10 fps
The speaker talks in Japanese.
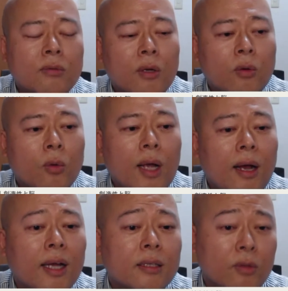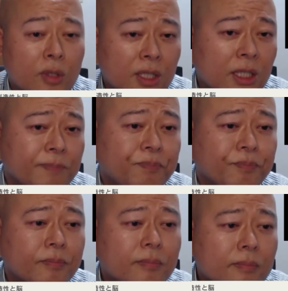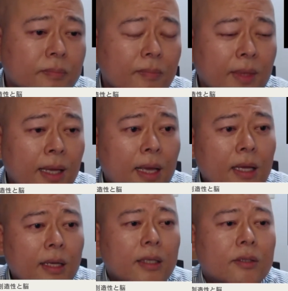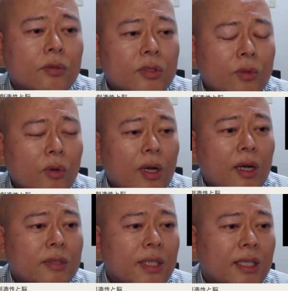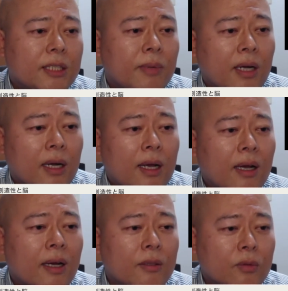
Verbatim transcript: いうふうなことを考えたときに、少し脳科学的な立場から考え